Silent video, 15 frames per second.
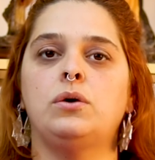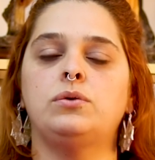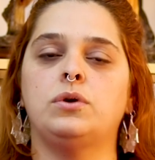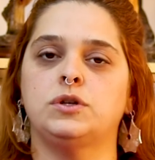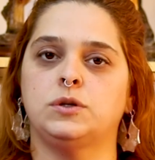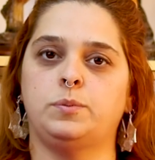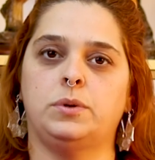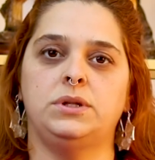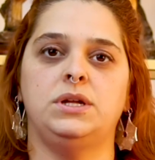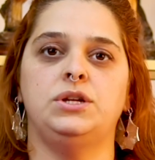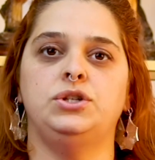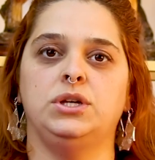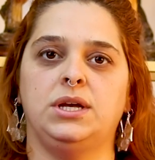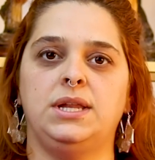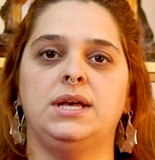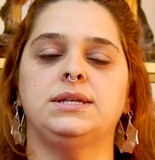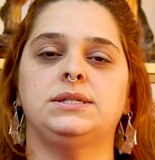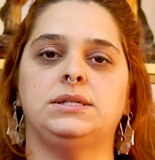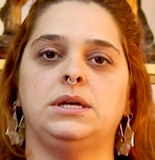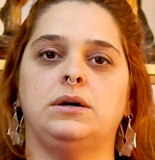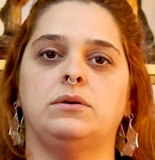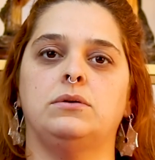o nosso poder de
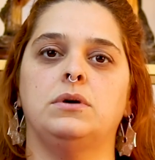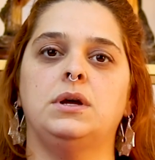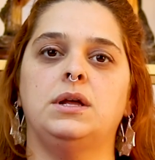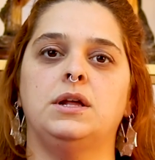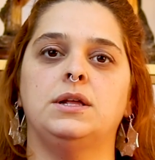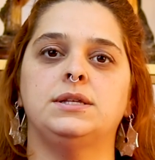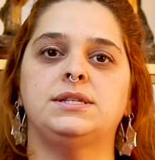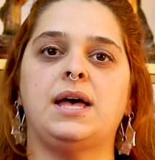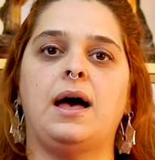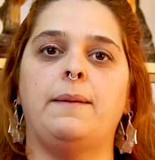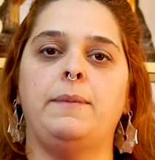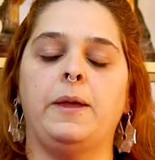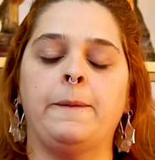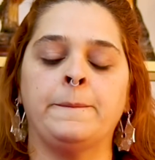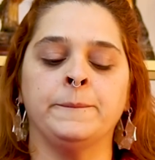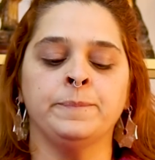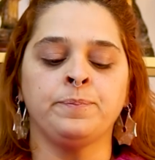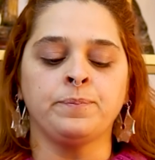criação, sabe?